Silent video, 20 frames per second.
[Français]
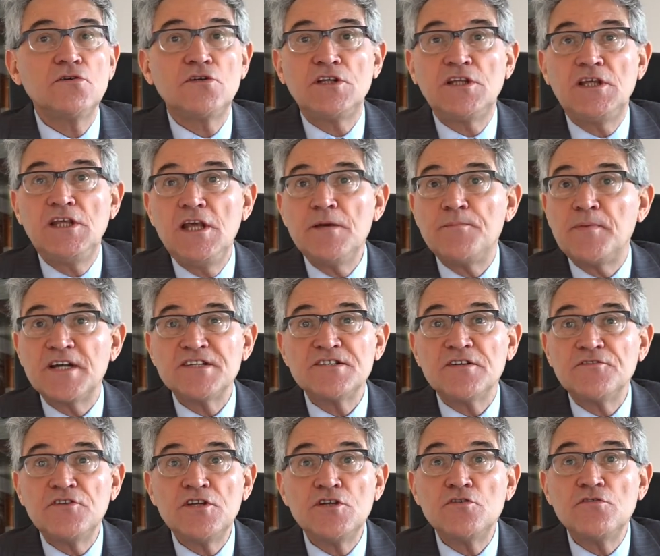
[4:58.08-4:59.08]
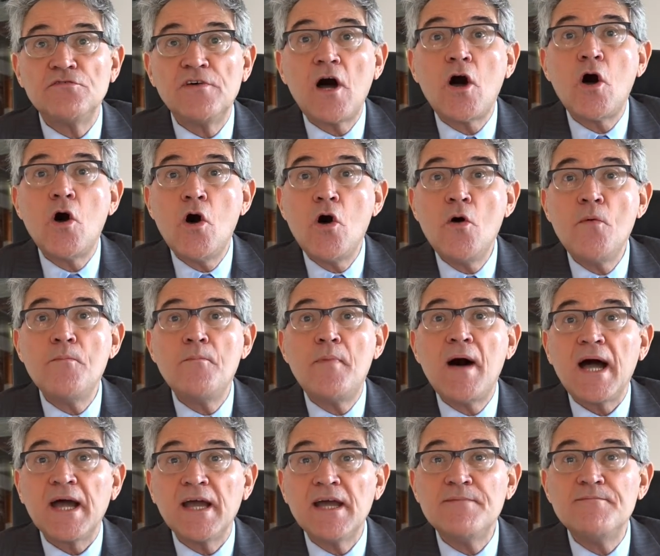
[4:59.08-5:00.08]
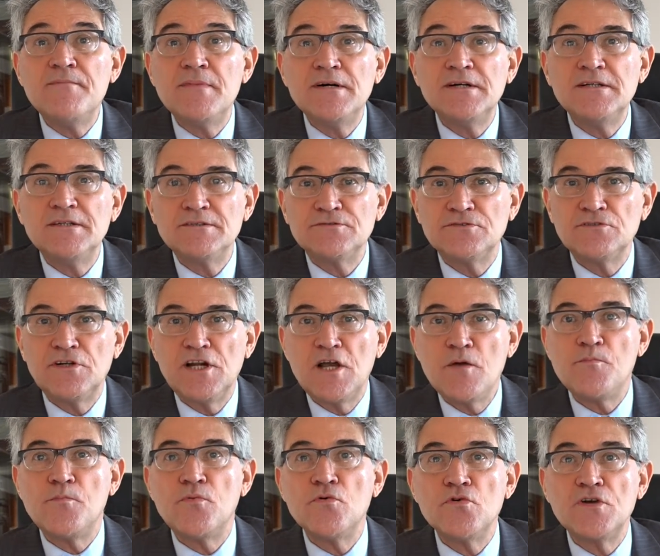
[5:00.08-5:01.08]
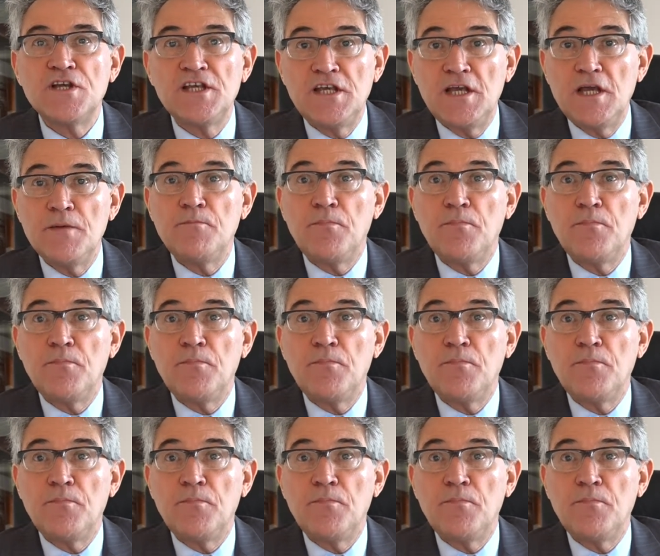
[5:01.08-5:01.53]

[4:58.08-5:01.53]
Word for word: qui est présenté devant un barème de l'impôt qui est